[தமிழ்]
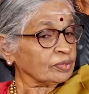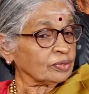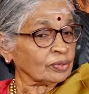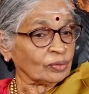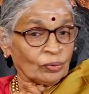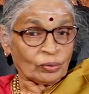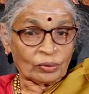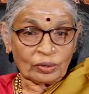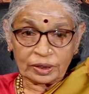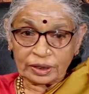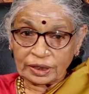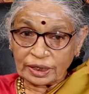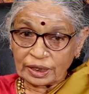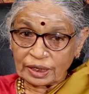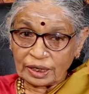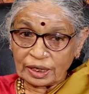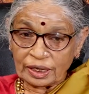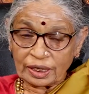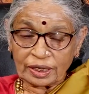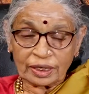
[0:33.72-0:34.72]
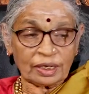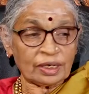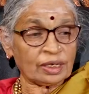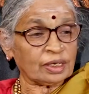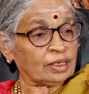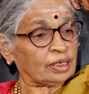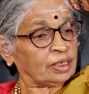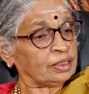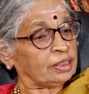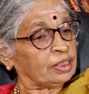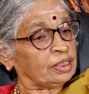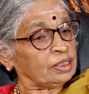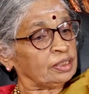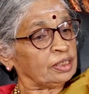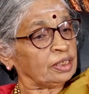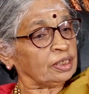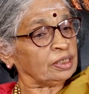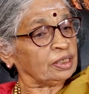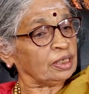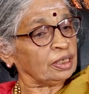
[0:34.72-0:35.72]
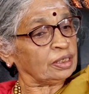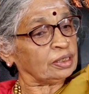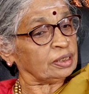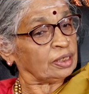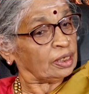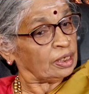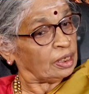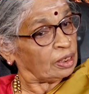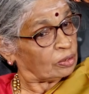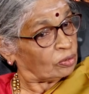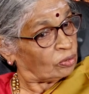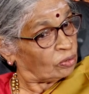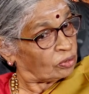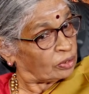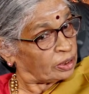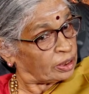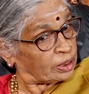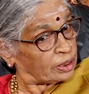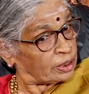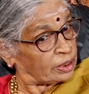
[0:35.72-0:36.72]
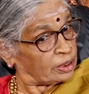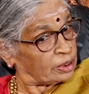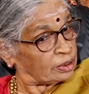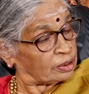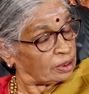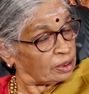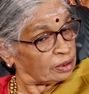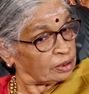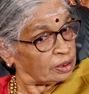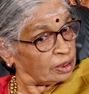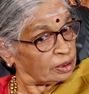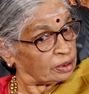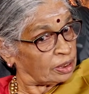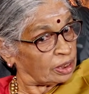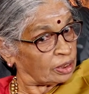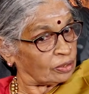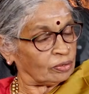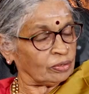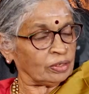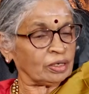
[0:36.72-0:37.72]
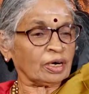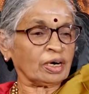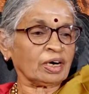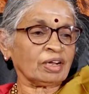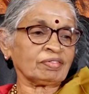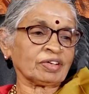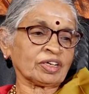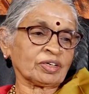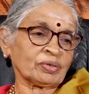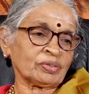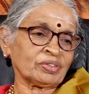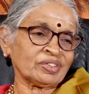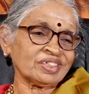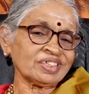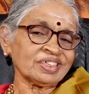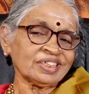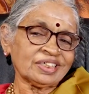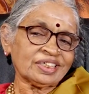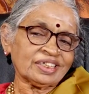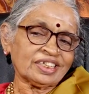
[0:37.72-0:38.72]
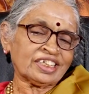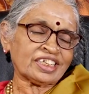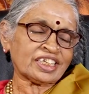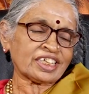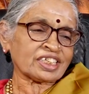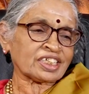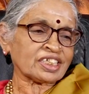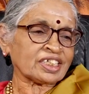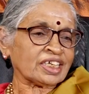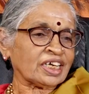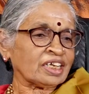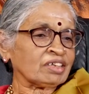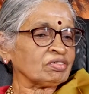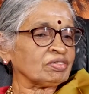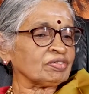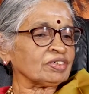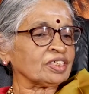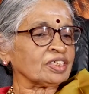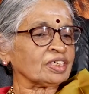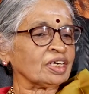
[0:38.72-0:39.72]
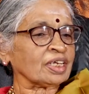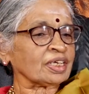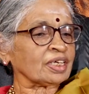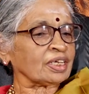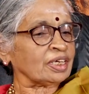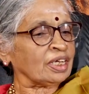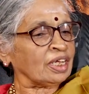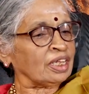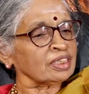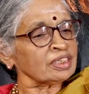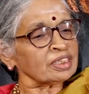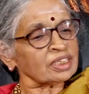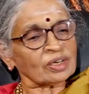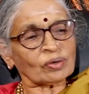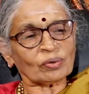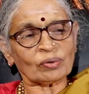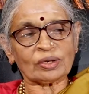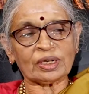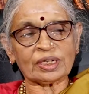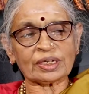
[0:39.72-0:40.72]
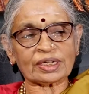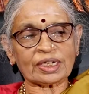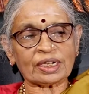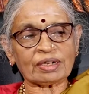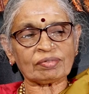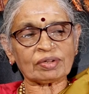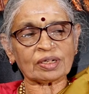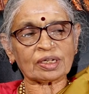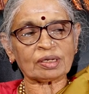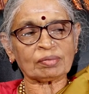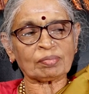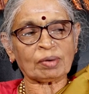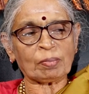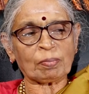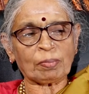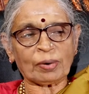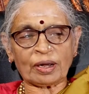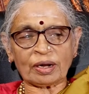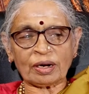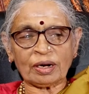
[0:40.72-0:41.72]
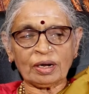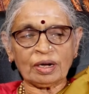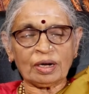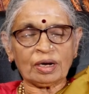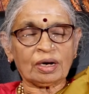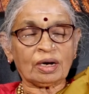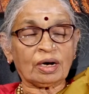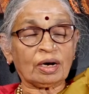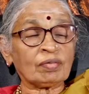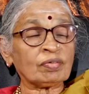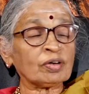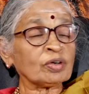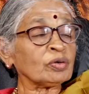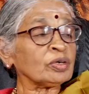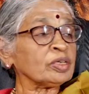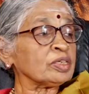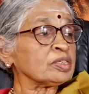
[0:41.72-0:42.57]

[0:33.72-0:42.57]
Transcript: கோழியும் காண இல்லை நிறத்தையும் தெரியாது ஆனால் இந்த சத்தத்தை கொண்டு அளவை கொண்டு இன்றைக்கு கருவி வச்சு அளக்கிற அந்த ஒலி கருவிக்கும் அப்பால் அவளுடைய